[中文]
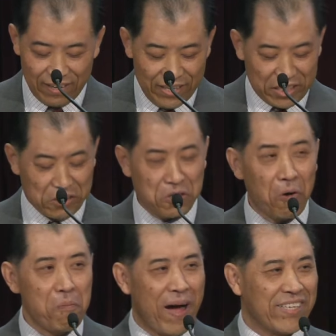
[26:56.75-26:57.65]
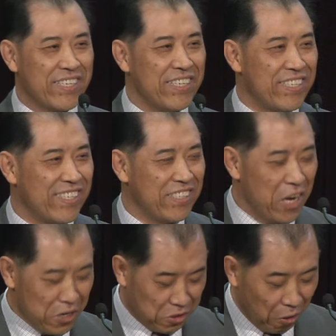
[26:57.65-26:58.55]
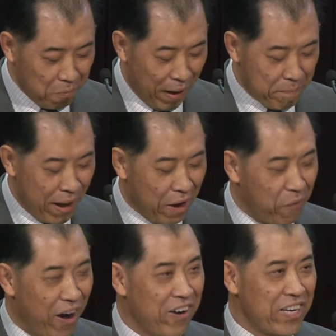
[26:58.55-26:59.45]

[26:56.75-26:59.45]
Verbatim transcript: 他充满信心，充满盼望，